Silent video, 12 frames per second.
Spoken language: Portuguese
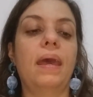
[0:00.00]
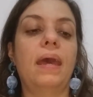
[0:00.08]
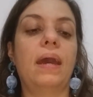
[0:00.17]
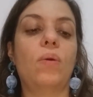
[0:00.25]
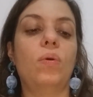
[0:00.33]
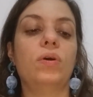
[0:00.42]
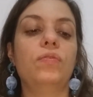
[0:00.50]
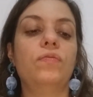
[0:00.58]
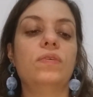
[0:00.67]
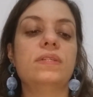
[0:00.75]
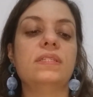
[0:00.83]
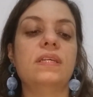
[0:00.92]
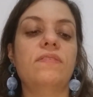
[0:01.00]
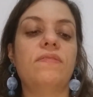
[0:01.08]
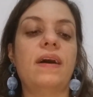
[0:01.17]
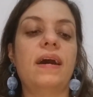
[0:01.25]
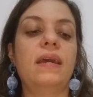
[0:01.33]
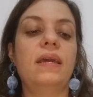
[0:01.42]
é quando você
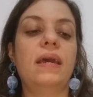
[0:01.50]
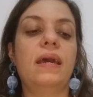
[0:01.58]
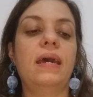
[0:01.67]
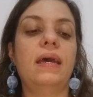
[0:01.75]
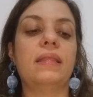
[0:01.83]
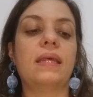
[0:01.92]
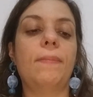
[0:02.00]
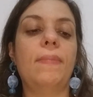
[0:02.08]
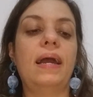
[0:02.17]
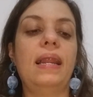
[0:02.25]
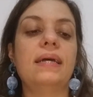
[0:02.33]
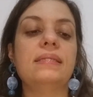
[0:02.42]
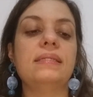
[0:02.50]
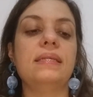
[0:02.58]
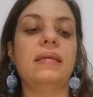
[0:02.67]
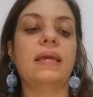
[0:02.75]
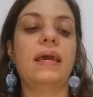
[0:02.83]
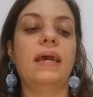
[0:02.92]
vai é, trabalhar
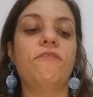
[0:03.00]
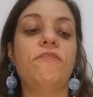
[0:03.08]
assim, é,